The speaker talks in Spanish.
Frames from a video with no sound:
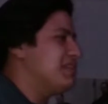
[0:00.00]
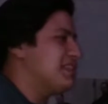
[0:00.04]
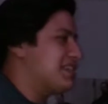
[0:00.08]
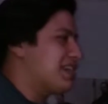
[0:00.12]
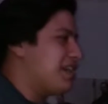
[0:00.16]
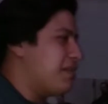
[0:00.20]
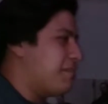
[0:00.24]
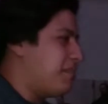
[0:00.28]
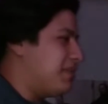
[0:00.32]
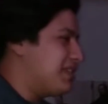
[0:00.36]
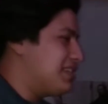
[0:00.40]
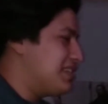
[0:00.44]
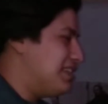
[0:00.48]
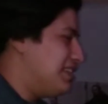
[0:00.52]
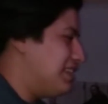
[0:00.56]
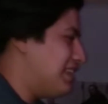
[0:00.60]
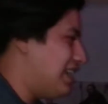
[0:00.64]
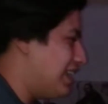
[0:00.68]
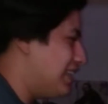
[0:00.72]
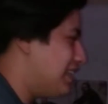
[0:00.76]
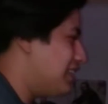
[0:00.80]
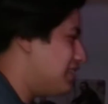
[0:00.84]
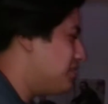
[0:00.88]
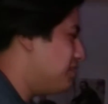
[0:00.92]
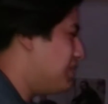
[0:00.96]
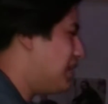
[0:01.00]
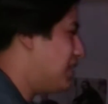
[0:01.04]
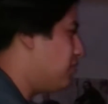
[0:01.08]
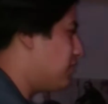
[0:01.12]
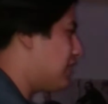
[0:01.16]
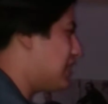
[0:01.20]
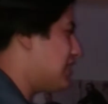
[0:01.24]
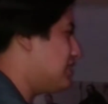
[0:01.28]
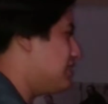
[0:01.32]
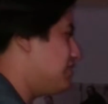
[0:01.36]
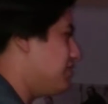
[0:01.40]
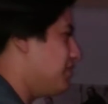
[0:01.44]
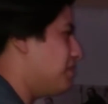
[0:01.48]
Mis capacidades, mi
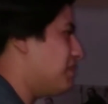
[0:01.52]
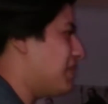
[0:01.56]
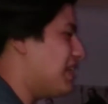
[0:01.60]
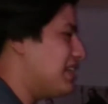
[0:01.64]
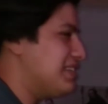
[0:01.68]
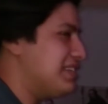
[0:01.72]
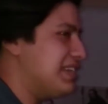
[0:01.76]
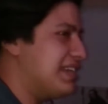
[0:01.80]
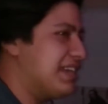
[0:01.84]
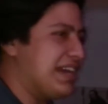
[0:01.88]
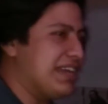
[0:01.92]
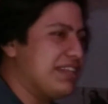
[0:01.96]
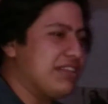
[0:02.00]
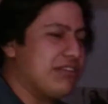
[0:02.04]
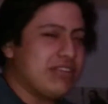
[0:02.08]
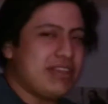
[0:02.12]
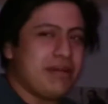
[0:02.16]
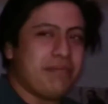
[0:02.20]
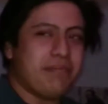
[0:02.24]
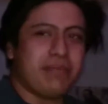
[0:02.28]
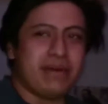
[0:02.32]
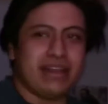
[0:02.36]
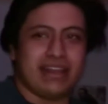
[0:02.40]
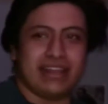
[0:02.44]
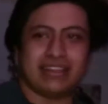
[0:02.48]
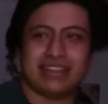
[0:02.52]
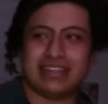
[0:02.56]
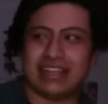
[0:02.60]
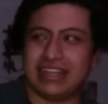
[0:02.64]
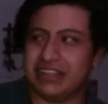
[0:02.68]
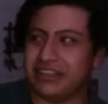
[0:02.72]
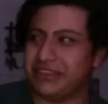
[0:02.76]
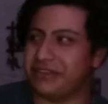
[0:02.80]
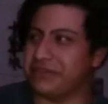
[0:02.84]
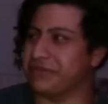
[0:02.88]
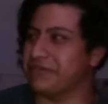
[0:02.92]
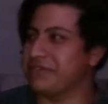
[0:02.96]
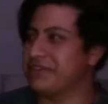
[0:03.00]
educación básica no da para
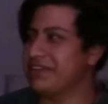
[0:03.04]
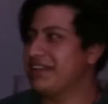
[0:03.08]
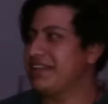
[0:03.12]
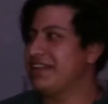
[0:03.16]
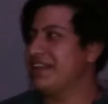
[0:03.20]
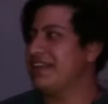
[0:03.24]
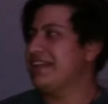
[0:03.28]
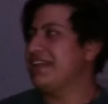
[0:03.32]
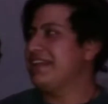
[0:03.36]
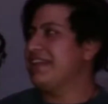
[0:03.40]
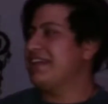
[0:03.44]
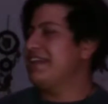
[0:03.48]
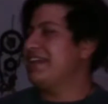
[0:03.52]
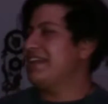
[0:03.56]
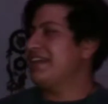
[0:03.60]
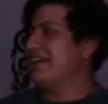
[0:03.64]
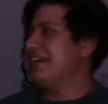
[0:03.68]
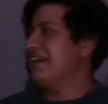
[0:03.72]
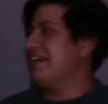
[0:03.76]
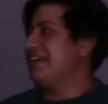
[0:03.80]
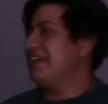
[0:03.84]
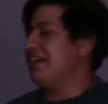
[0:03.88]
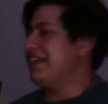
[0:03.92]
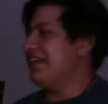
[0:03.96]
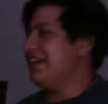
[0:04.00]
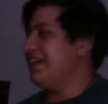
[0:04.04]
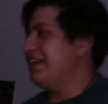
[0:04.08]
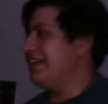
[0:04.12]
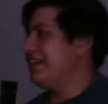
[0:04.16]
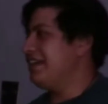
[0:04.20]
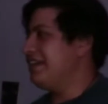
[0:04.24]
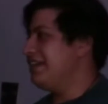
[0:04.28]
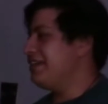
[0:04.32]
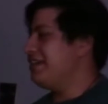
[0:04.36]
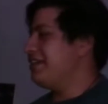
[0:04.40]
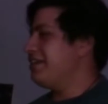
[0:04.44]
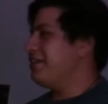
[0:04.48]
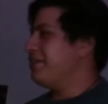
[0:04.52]
tanto.
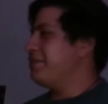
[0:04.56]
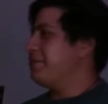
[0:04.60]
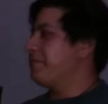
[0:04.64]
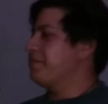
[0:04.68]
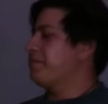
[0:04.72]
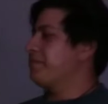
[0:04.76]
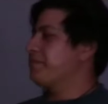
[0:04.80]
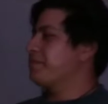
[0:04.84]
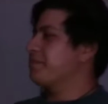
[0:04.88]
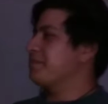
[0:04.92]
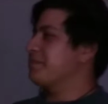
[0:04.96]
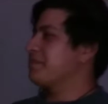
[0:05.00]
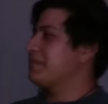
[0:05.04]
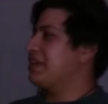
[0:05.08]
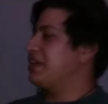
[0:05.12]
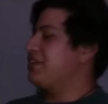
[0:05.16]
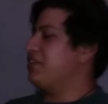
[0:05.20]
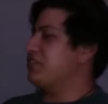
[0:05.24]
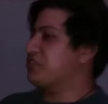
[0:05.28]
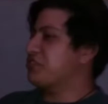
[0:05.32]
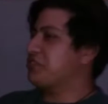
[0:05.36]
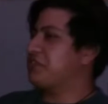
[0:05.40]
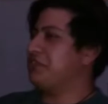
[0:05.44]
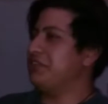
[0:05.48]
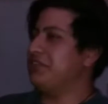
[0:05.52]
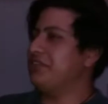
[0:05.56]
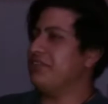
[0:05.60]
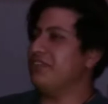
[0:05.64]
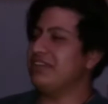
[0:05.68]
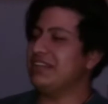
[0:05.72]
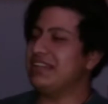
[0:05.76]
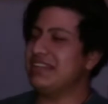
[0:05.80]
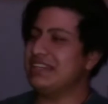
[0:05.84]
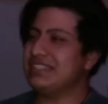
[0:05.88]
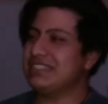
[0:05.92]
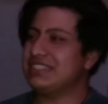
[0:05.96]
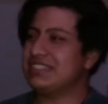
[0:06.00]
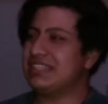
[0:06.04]
Eh, los
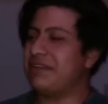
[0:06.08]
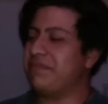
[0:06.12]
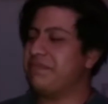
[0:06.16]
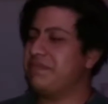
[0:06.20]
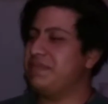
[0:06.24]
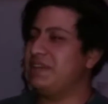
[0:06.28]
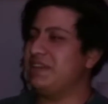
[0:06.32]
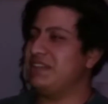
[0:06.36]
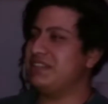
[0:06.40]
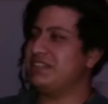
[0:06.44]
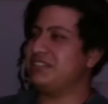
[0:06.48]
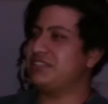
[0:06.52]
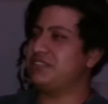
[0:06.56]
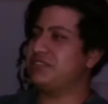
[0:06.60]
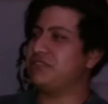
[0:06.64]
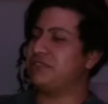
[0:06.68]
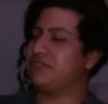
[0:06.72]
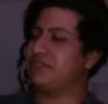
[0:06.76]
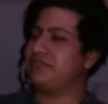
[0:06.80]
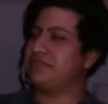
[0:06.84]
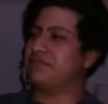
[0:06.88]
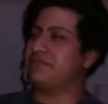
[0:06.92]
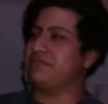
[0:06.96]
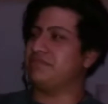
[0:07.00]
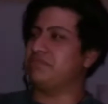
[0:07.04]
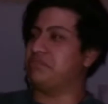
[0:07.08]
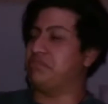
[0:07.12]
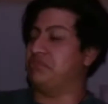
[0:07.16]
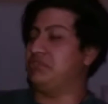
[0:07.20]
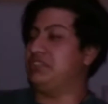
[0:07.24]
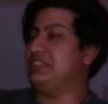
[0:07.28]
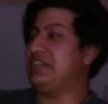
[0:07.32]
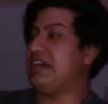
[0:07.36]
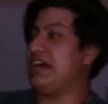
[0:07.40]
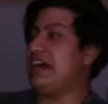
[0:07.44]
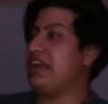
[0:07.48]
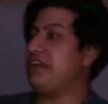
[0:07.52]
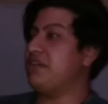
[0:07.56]
condones también son
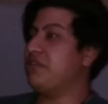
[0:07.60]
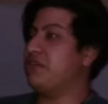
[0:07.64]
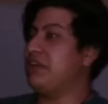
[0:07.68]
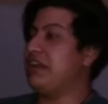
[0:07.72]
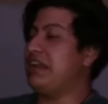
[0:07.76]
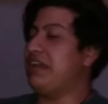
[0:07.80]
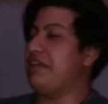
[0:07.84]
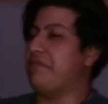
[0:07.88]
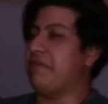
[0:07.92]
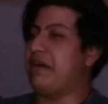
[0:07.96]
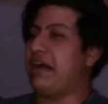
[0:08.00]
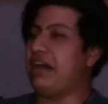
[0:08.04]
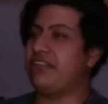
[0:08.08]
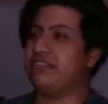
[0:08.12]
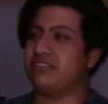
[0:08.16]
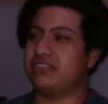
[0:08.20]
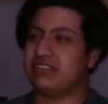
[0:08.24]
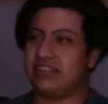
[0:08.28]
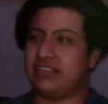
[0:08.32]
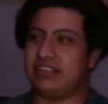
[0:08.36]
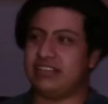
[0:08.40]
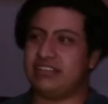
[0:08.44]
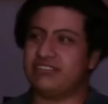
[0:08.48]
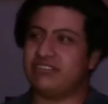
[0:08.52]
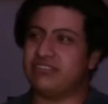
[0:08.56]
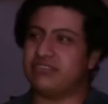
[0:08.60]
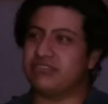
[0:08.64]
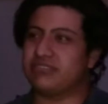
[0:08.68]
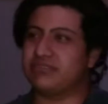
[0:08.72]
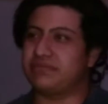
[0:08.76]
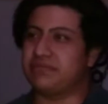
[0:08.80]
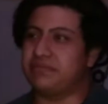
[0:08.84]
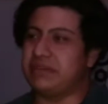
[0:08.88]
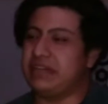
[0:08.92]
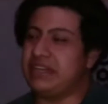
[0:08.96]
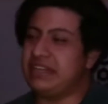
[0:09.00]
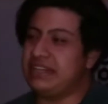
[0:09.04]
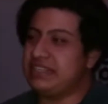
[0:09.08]
pues ya algo elevados en,
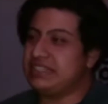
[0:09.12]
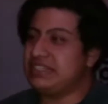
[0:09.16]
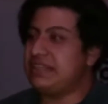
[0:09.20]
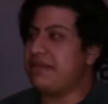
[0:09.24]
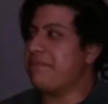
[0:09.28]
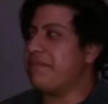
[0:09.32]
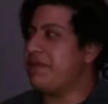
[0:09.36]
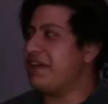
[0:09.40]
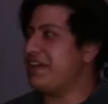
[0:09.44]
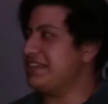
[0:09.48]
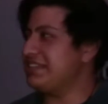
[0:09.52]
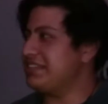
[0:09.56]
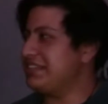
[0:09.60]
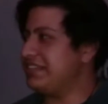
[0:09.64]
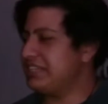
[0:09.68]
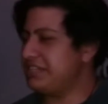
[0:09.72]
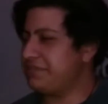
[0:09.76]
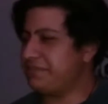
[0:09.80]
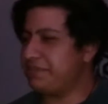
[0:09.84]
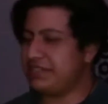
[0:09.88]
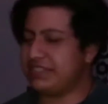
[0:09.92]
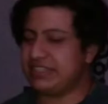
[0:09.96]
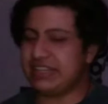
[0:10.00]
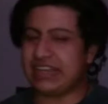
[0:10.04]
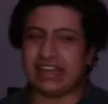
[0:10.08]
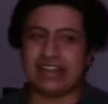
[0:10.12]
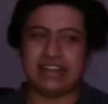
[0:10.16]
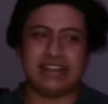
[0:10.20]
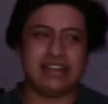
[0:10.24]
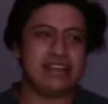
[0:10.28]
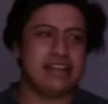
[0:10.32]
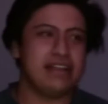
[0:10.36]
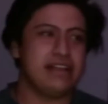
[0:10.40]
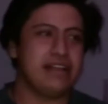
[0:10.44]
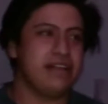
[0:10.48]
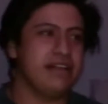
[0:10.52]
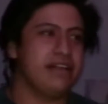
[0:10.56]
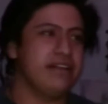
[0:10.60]
estos, en este mes en especial.
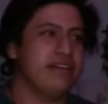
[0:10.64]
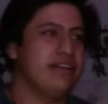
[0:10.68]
